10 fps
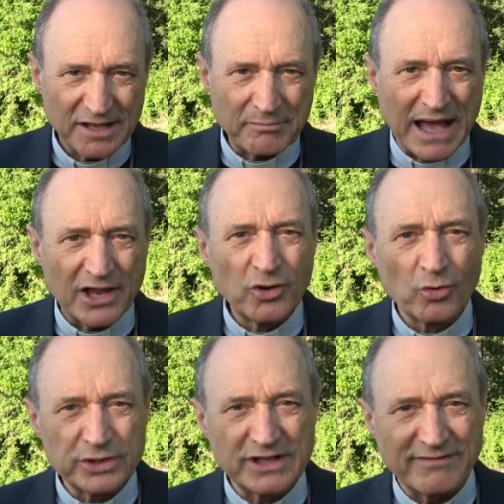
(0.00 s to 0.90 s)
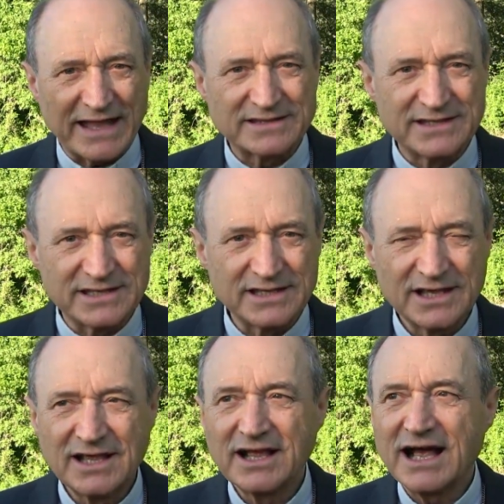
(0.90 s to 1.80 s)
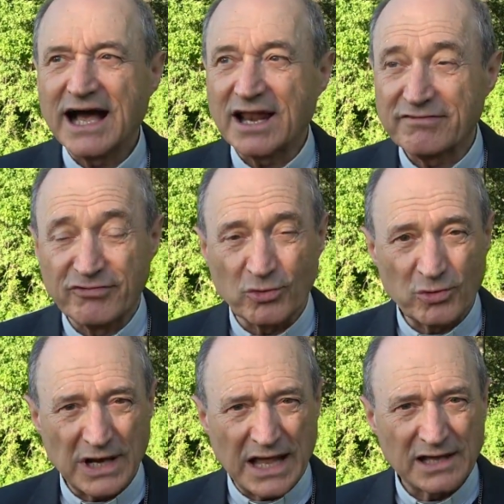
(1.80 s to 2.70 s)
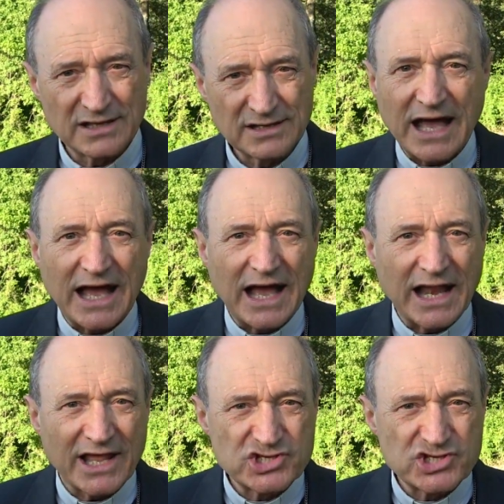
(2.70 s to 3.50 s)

ma noi davanti alla folla, alla